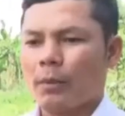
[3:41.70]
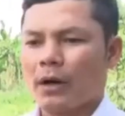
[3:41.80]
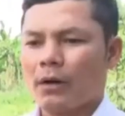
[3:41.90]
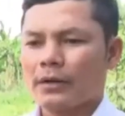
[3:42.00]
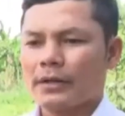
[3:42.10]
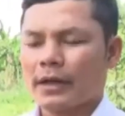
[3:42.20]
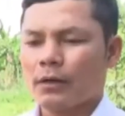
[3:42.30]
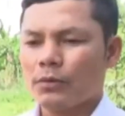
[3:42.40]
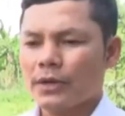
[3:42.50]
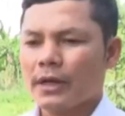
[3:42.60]
bà con nhân dân
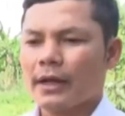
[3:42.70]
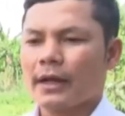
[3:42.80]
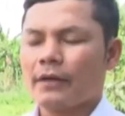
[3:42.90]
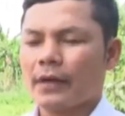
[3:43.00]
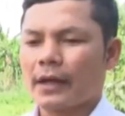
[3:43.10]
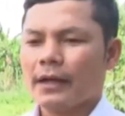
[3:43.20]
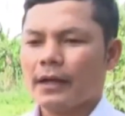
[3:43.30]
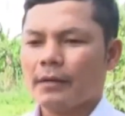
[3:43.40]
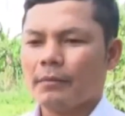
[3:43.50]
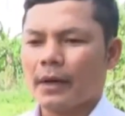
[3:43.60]
cũng như là cái việc
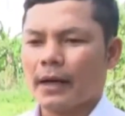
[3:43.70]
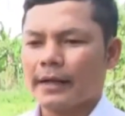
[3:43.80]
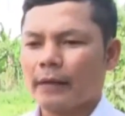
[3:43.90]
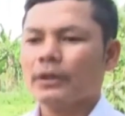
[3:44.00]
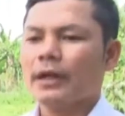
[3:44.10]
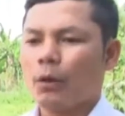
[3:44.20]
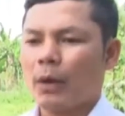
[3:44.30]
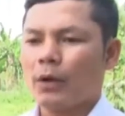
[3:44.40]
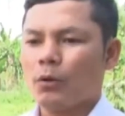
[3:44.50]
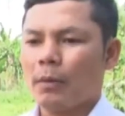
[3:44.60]
mà giao thương hàng hóa
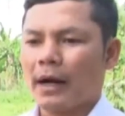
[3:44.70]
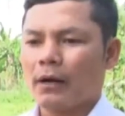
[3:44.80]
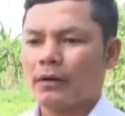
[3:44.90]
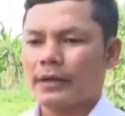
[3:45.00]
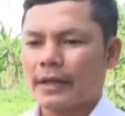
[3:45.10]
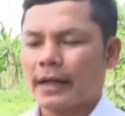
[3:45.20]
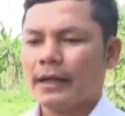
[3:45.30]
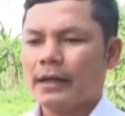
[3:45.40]
của bà con nhân dân.